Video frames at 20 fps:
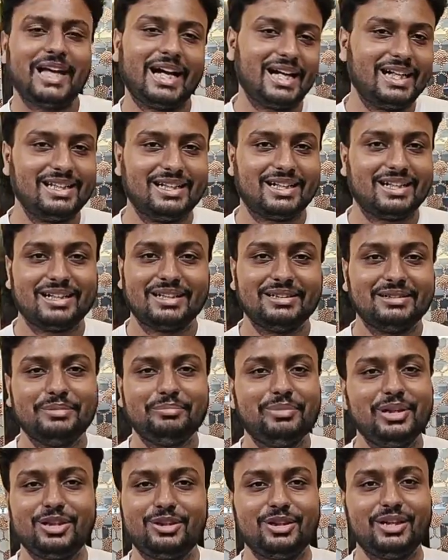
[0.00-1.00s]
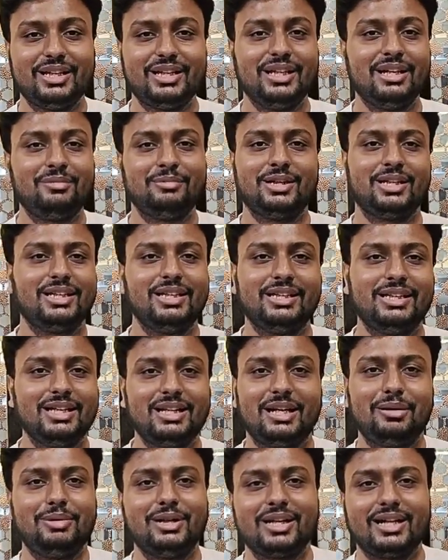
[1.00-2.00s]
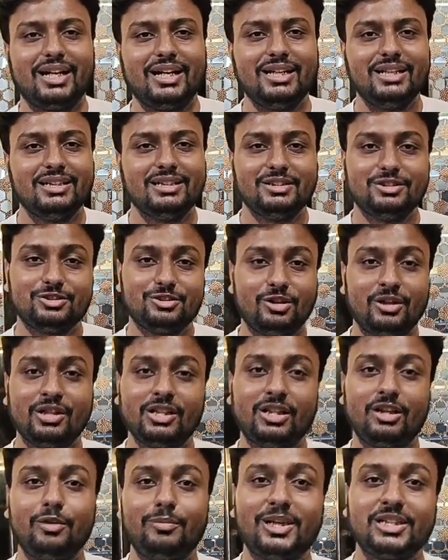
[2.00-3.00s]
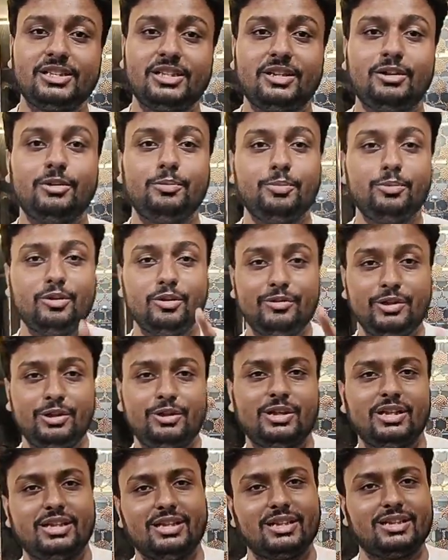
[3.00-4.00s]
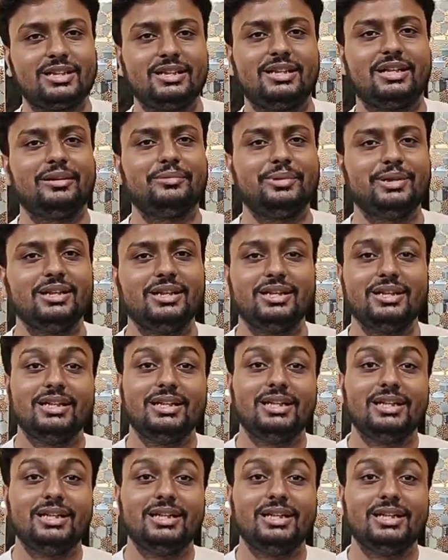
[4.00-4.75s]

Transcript: দেখা যাক ভেতরে গিয়ে আমরা কি কি খাবার খাই সঙ্গে থাকো পাশে থাকো পুরো ভিডিওটা দেখতে থাকবে